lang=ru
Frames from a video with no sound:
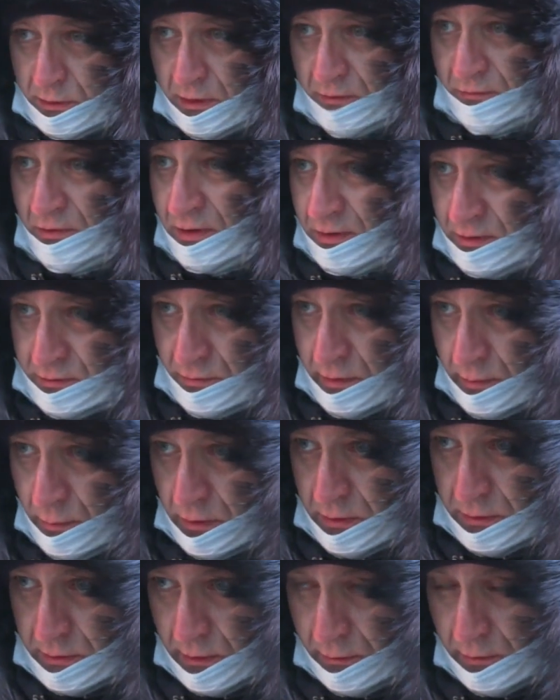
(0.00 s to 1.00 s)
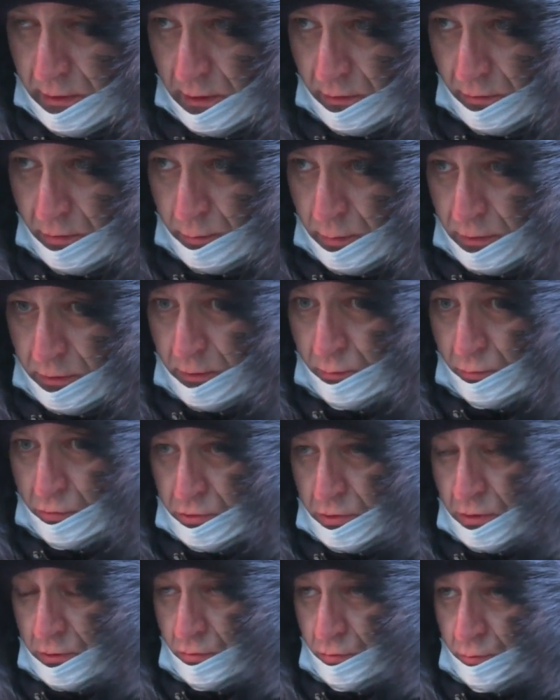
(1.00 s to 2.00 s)
наверное, с вами разговаривать,
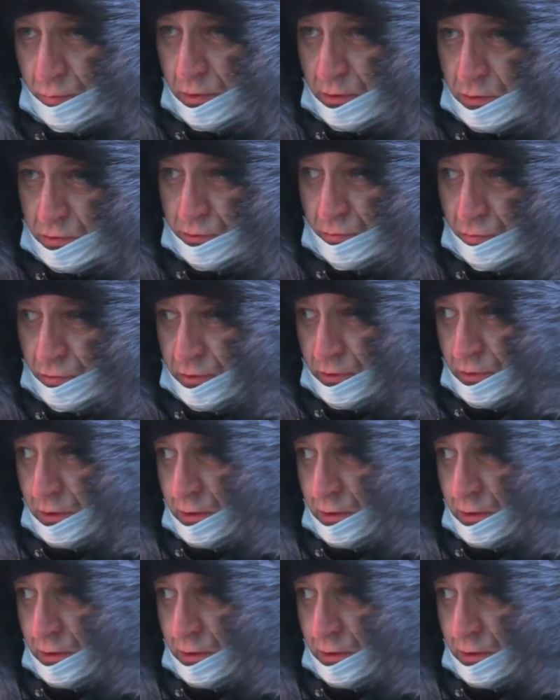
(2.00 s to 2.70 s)
потому что ну, были случаи,